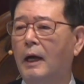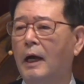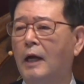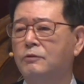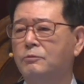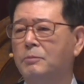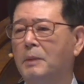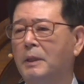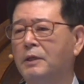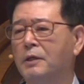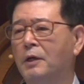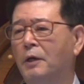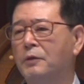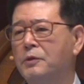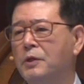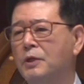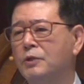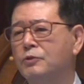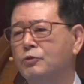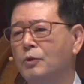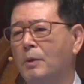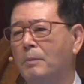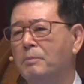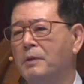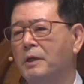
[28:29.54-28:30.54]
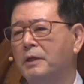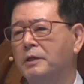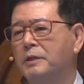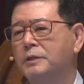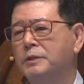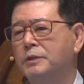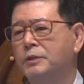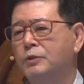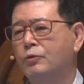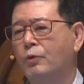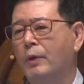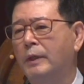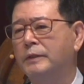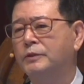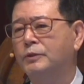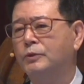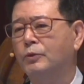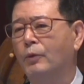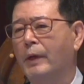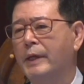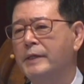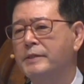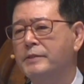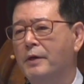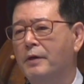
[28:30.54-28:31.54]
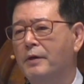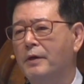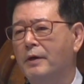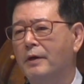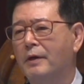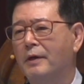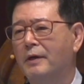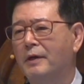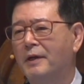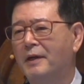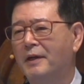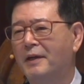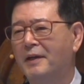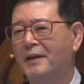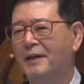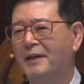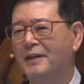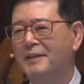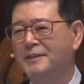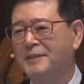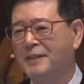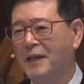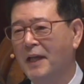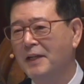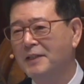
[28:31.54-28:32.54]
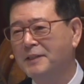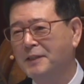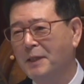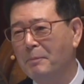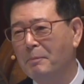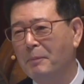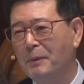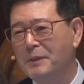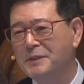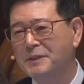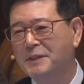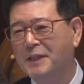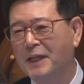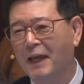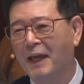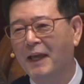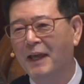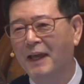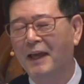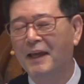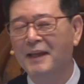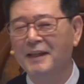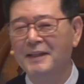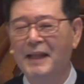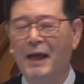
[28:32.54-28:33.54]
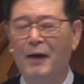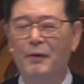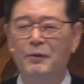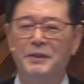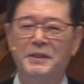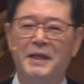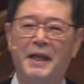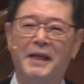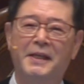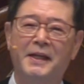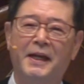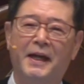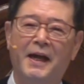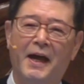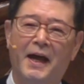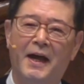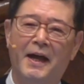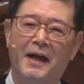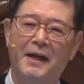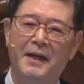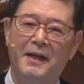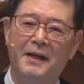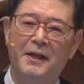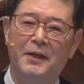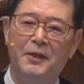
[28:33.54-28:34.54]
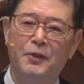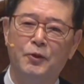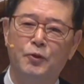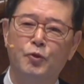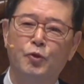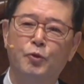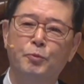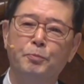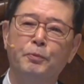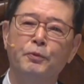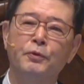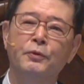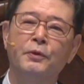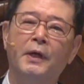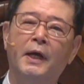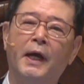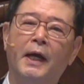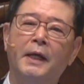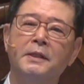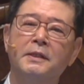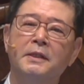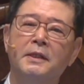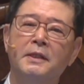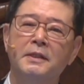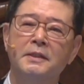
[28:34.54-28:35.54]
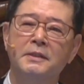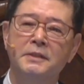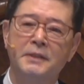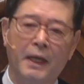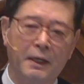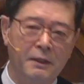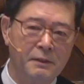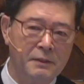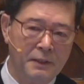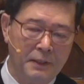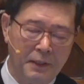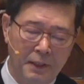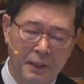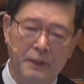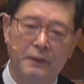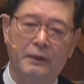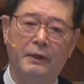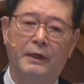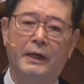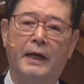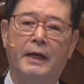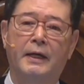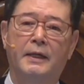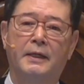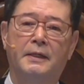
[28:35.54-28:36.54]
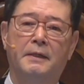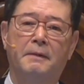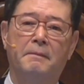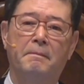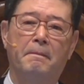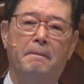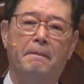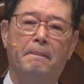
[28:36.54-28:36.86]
하지만 견딜 수 없는 그 스트레스 속에서 제일 첫 번째 나오는 얘기가 6분간 책을 읽어라.